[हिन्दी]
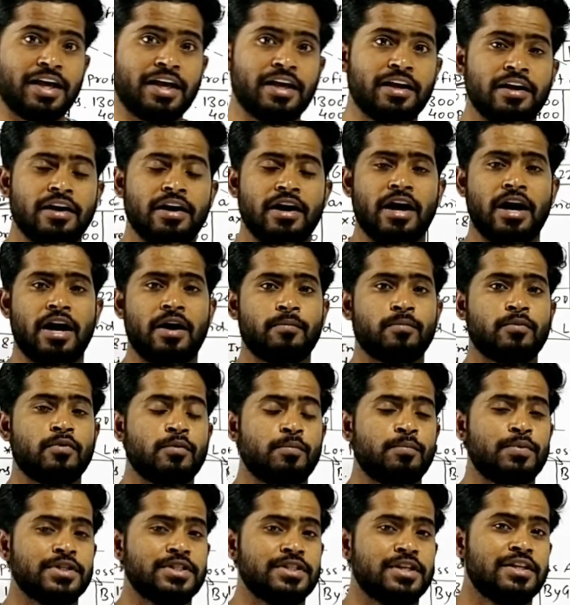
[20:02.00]
है आपको
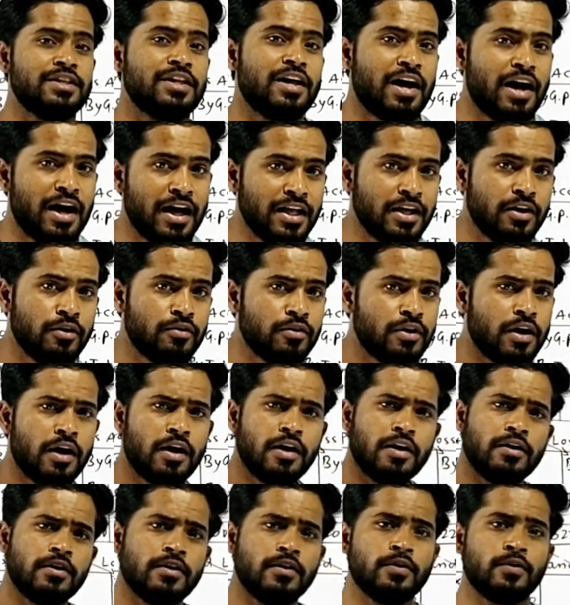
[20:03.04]
पसंद आया
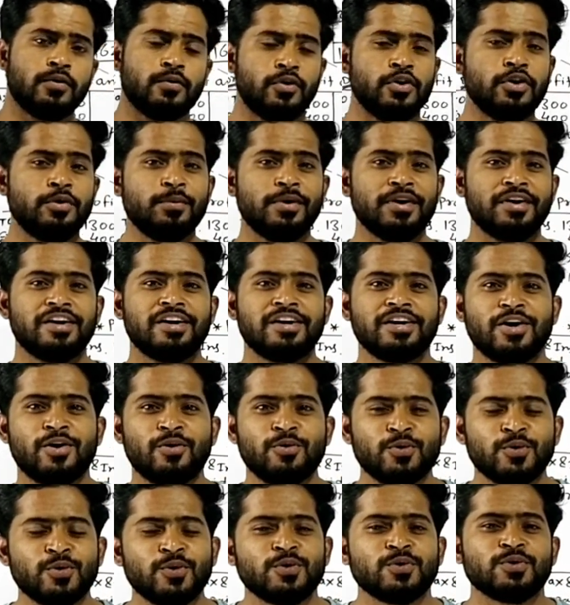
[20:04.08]
होगा कोई भी अगर
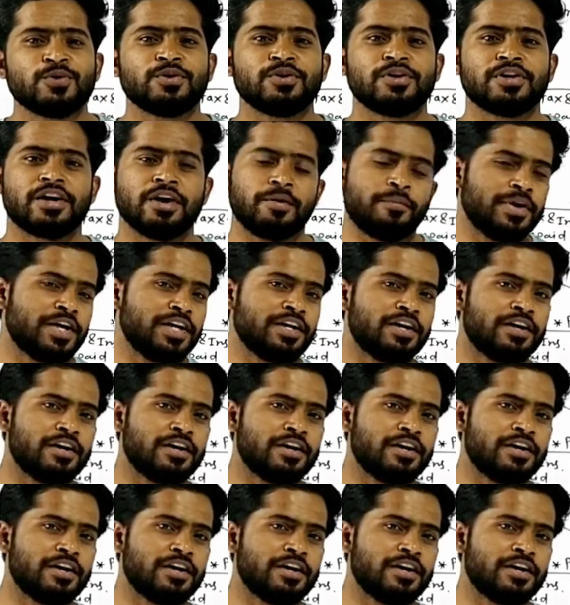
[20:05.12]
डाउट हो तो कमेंट